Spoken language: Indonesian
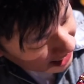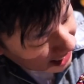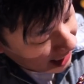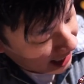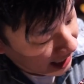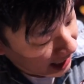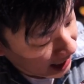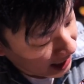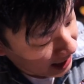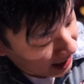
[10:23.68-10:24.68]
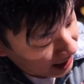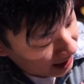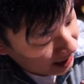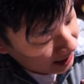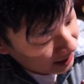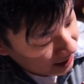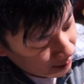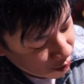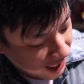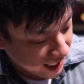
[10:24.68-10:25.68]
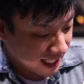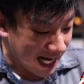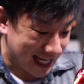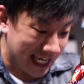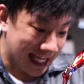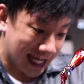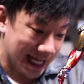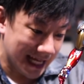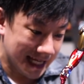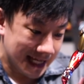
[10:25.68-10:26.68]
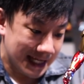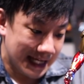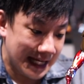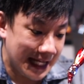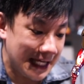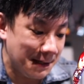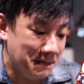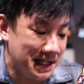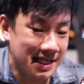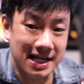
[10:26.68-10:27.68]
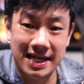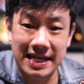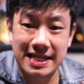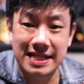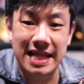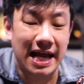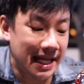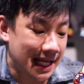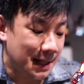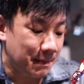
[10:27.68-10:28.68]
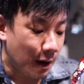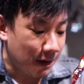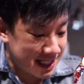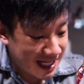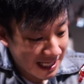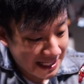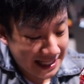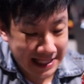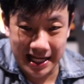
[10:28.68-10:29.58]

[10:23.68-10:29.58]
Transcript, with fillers: Nah, kemudian kakinya ini bisa kita tarik ke bawah sedikit.